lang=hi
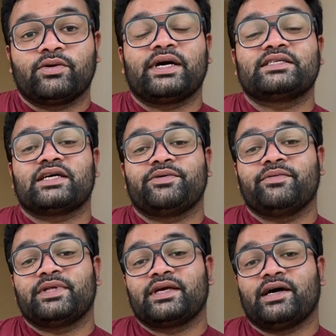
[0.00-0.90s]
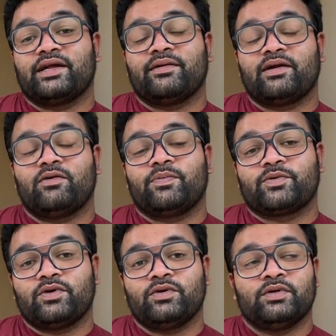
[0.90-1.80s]
तो गाइज़ अभी मैं दिखाने वाला हूँ
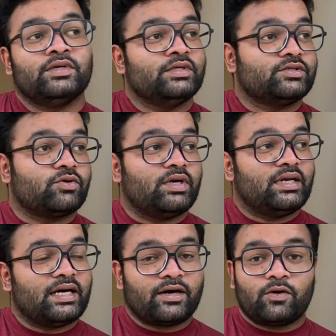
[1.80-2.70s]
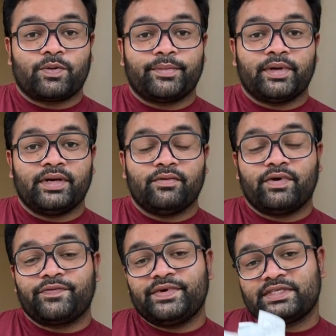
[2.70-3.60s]
आपको सोलह लाख रुपए में
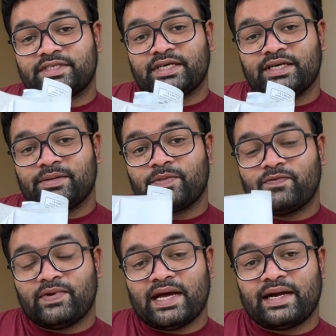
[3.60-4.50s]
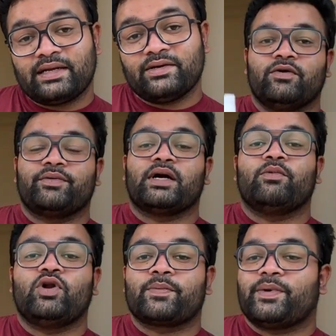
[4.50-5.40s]
वन बी के फ्लैट वो भी
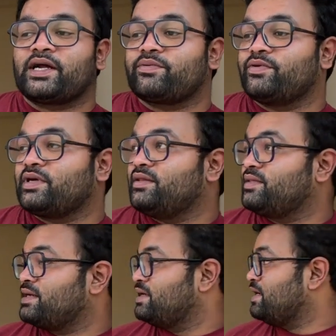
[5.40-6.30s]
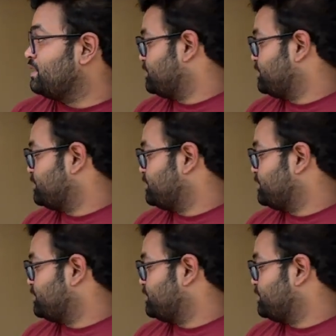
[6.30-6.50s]
अमोलिक पार्क व्यू के अंदर आ